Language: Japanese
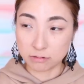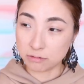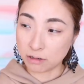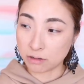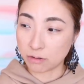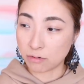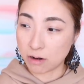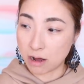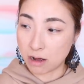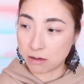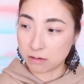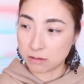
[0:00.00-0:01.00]
なんだろう
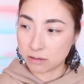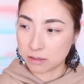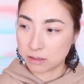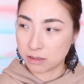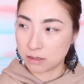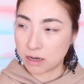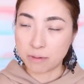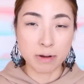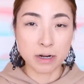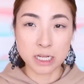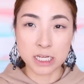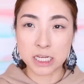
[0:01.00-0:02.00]
なあ
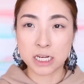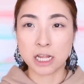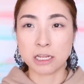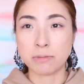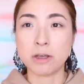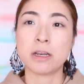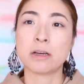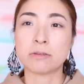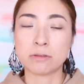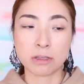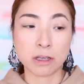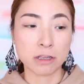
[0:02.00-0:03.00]
まり綺麗に見えな
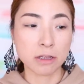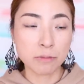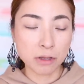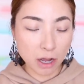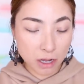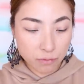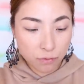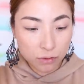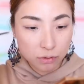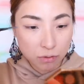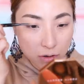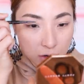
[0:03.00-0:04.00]
くてでも
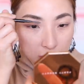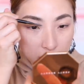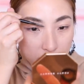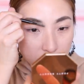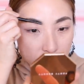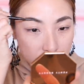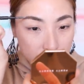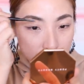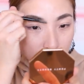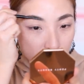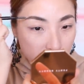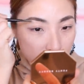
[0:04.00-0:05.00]
iPhone とかから見るとす
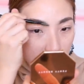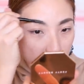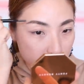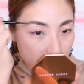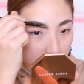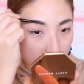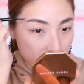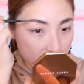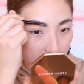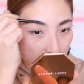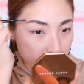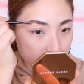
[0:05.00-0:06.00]
ごい綺麗に見えてた
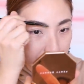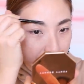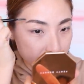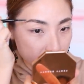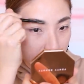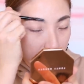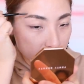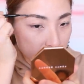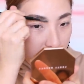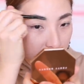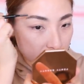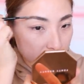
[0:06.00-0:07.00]
り
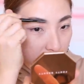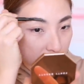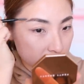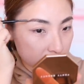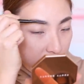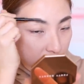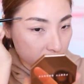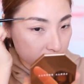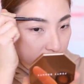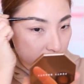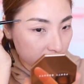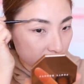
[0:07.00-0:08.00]
なんかね
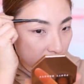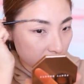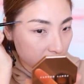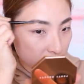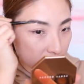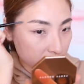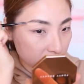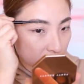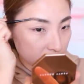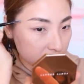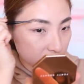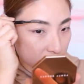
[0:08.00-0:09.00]
不思議で、まあ、なん
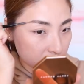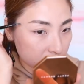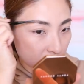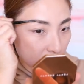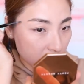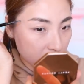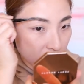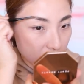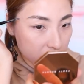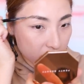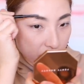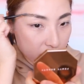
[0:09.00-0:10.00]
か正
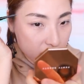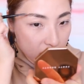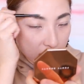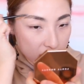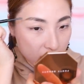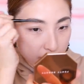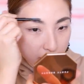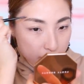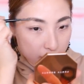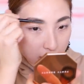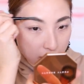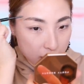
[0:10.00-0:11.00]
解がわからないま
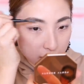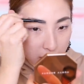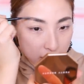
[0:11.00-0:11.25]
ま